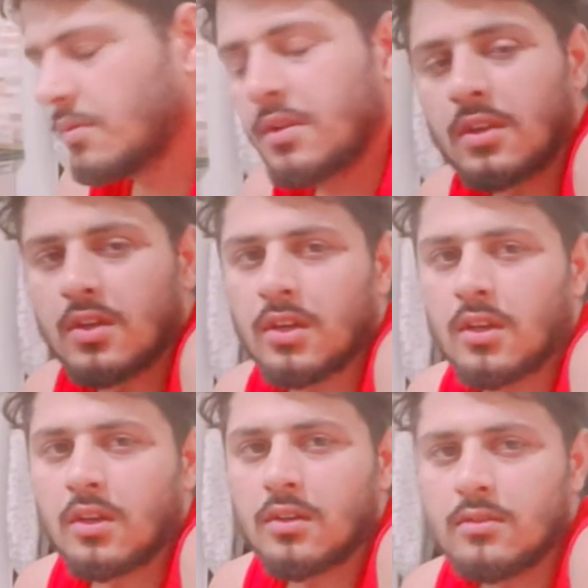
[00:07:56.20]
नहीं
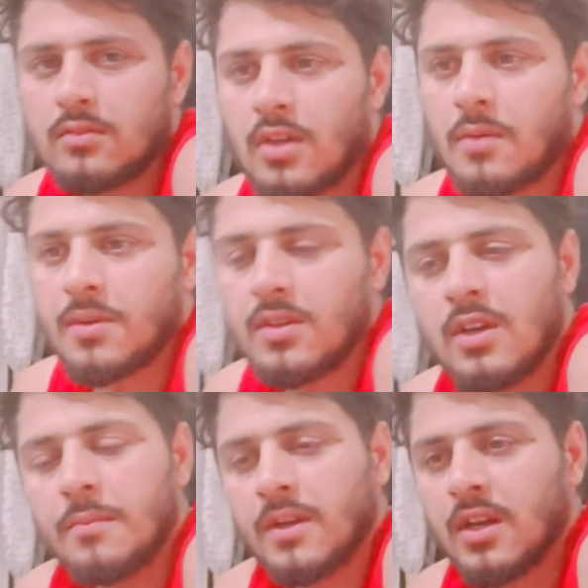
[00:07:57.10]
किया क्या करा
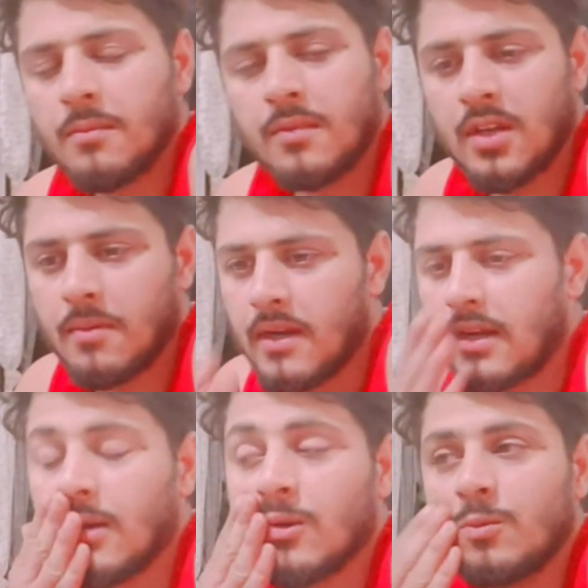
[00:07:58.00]
सारा काम किया
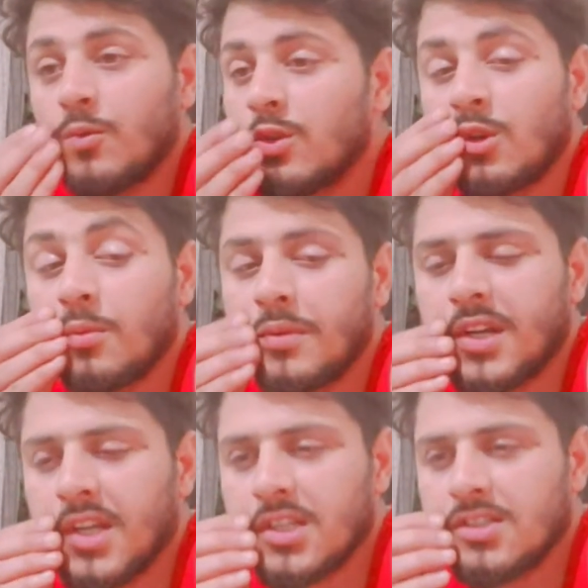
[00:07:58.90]
बैठा हो वो दोनों
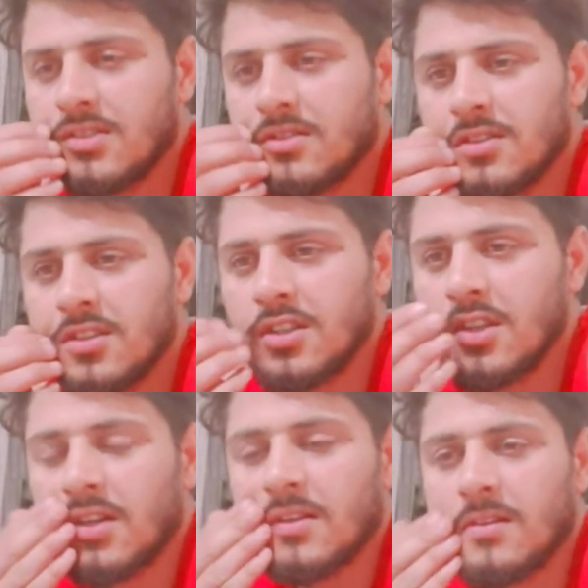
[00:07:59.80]
पिट्टे आज दीदी का